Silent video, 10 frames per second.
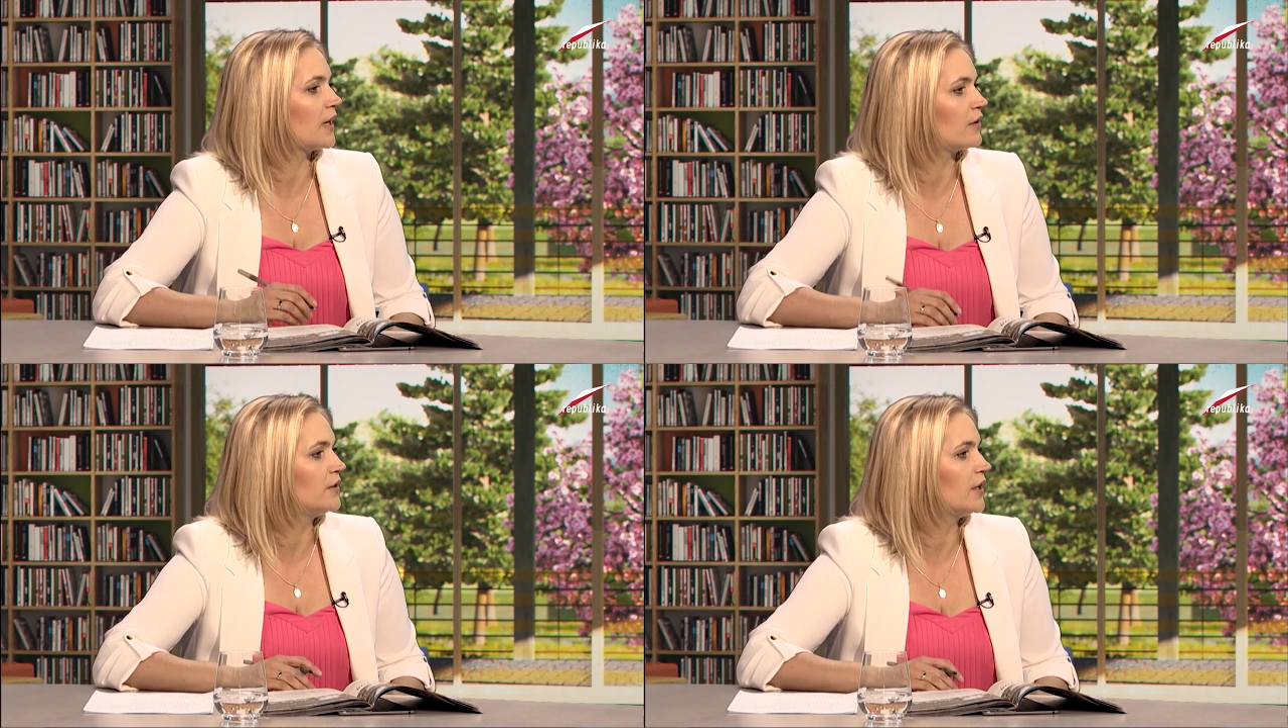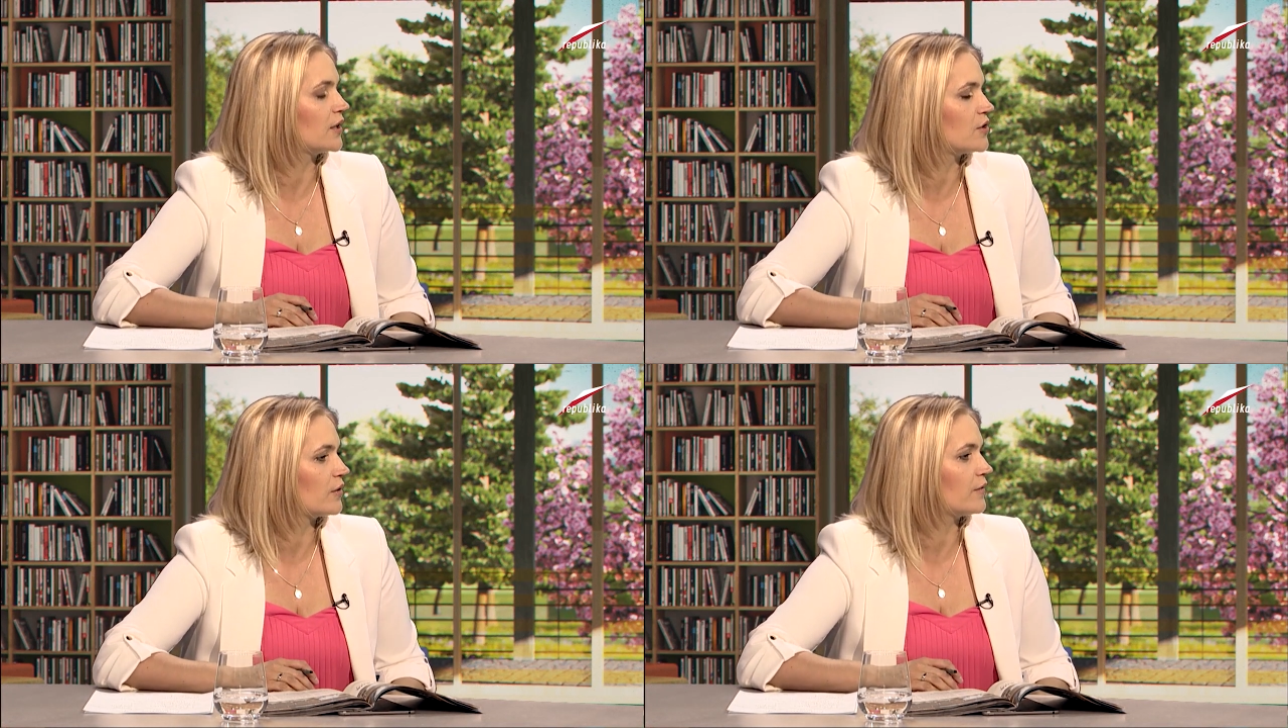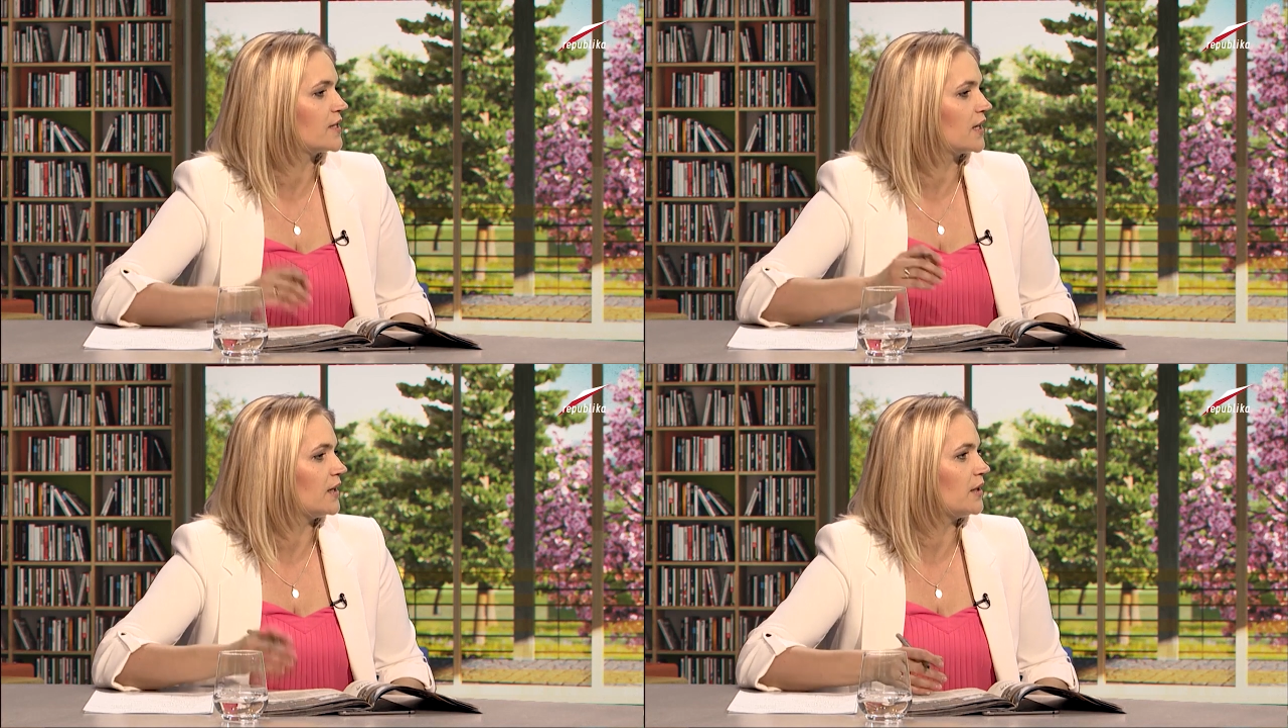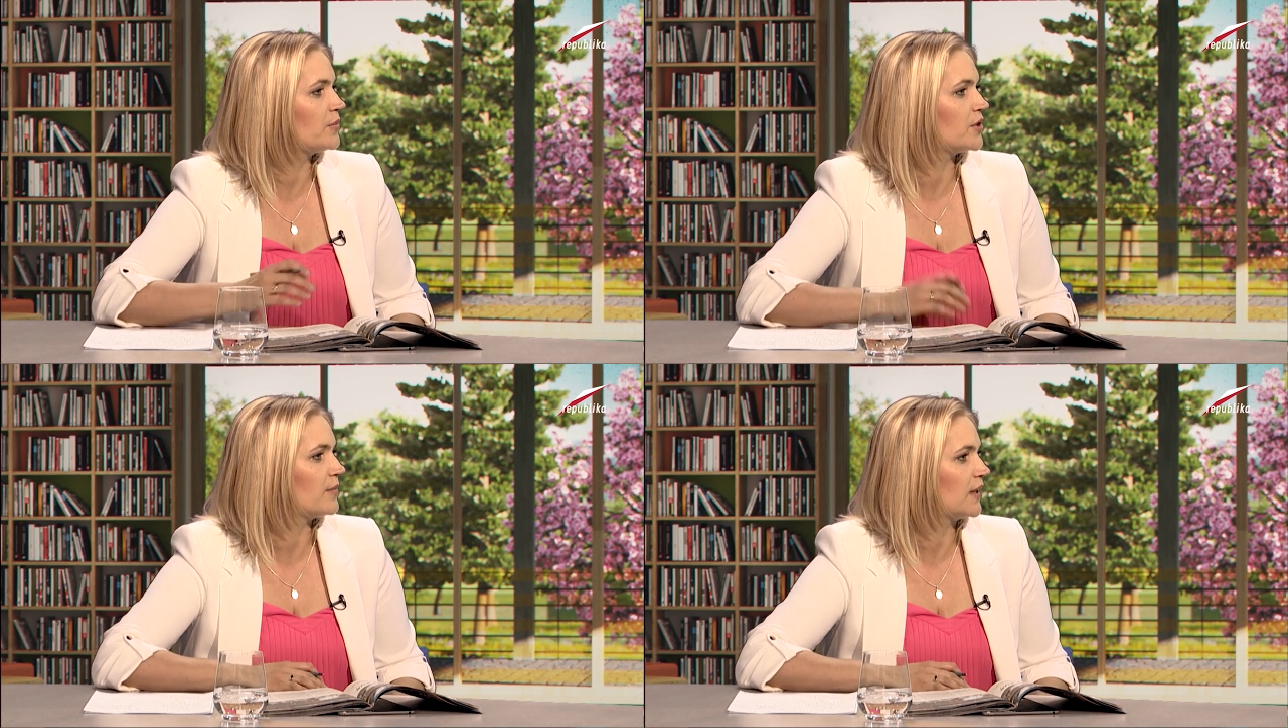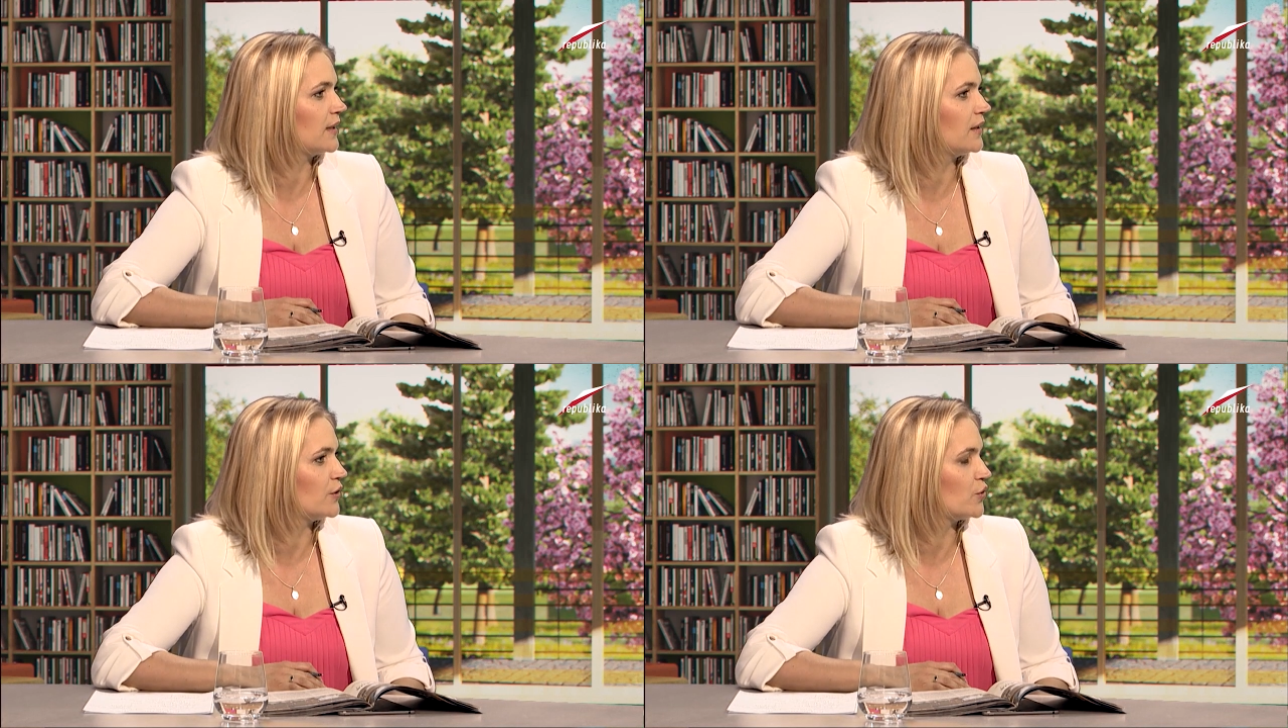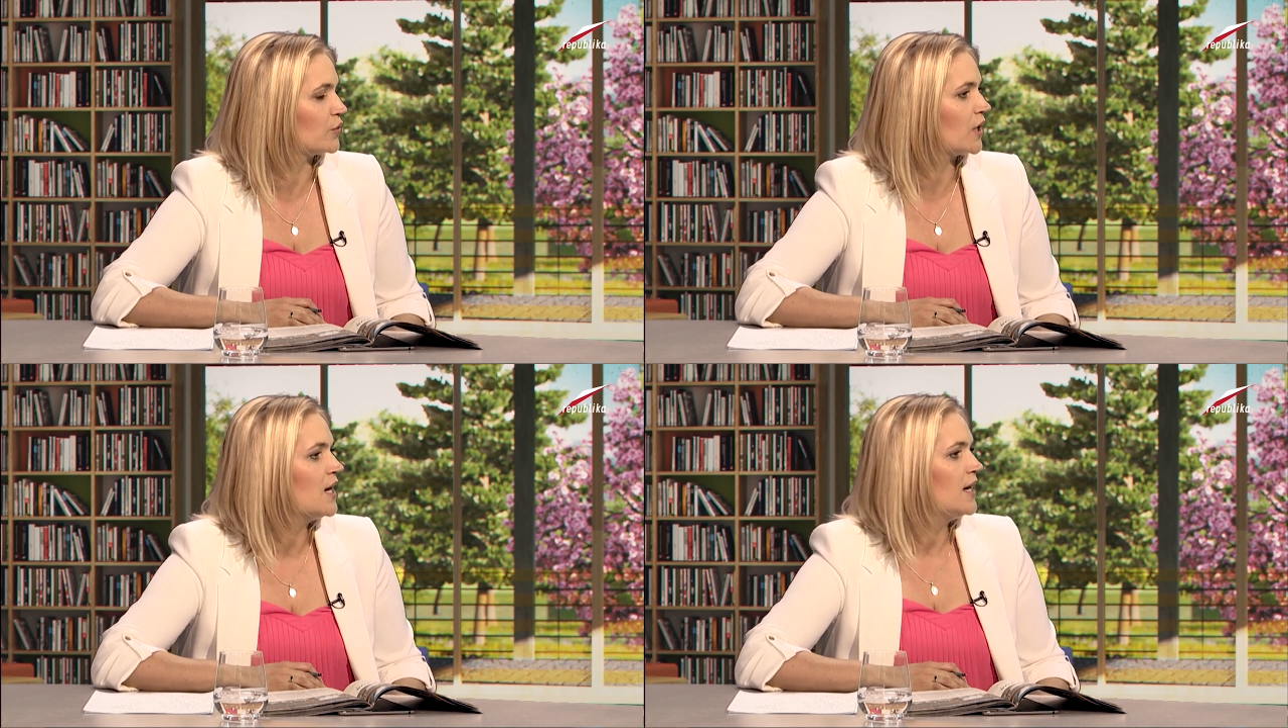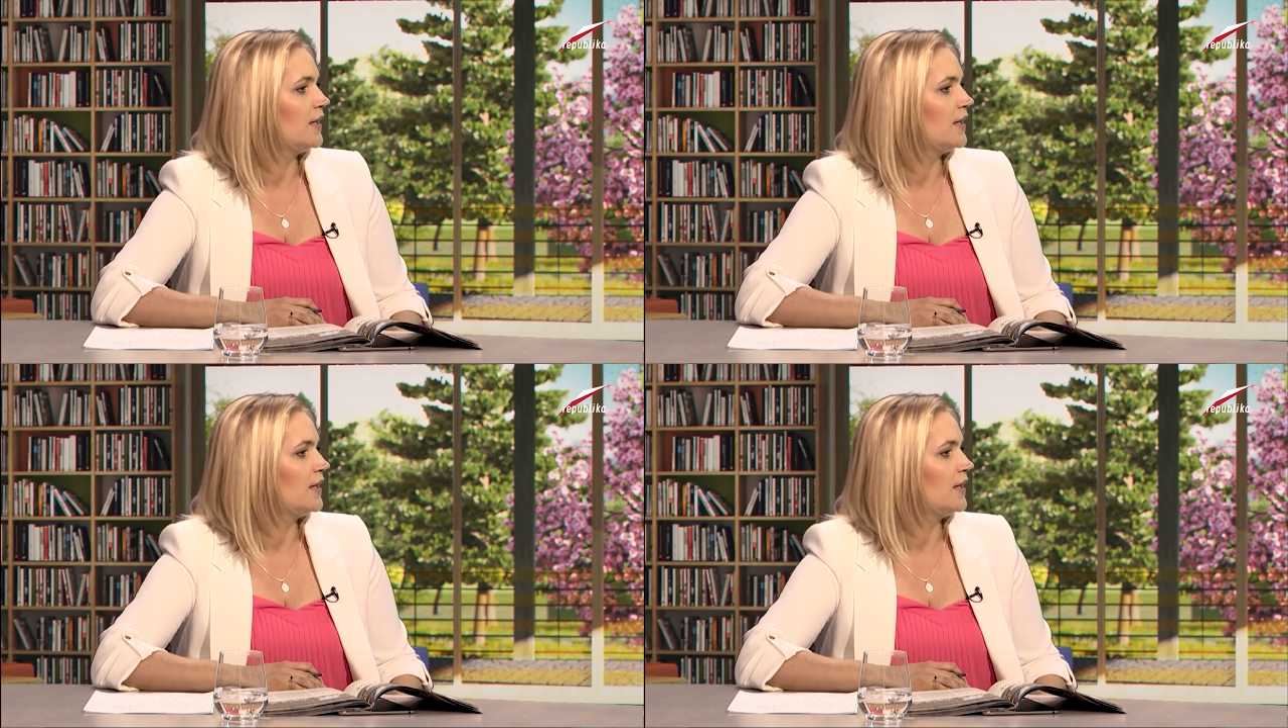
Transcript: Karolinie Kaczorowskiej i przy Magdalenie Żuk.